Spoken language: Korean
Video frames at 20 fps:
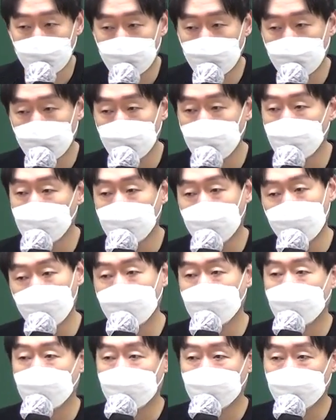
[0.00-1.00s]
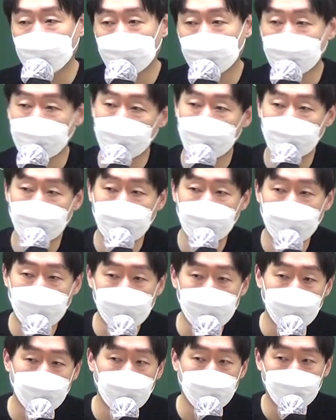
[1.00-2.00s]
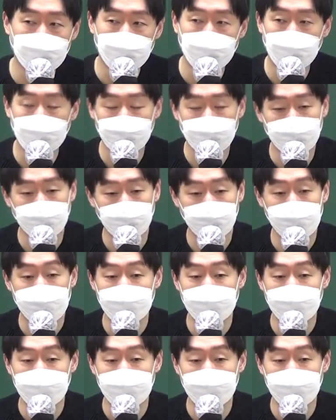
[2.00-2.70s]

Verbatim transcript: 그렇게 공부하셔가지고 짧게 공부하시고